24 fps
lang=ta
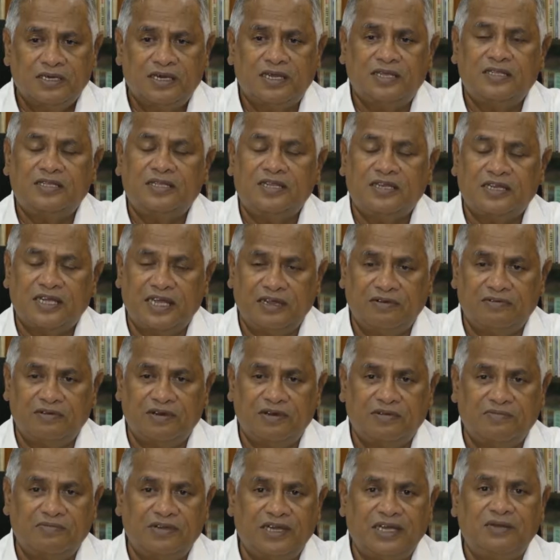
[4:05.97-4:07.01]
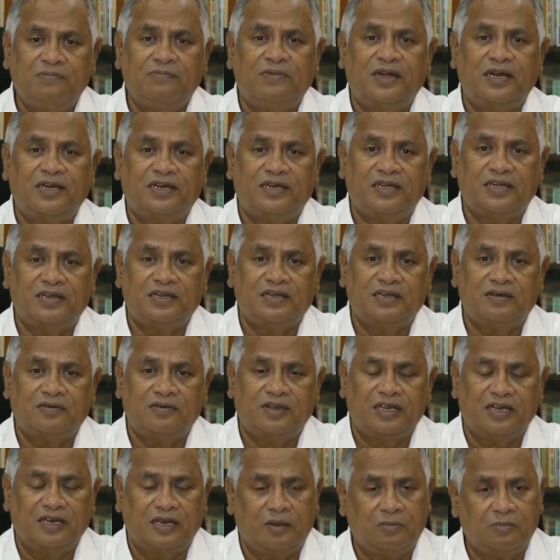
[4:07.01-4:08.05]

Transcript: கர்த்தர் கைவிடவே மாட்டார் அவரை